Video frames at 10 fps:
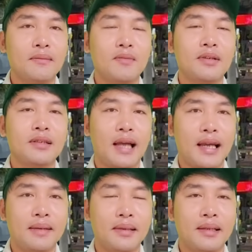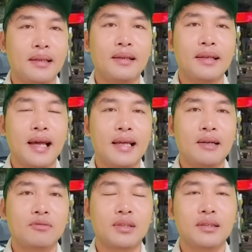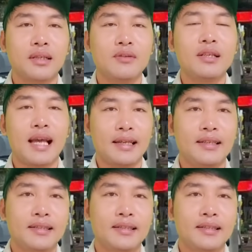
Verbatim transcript: là một người thầy mà dạy học sinh kiểu như vậy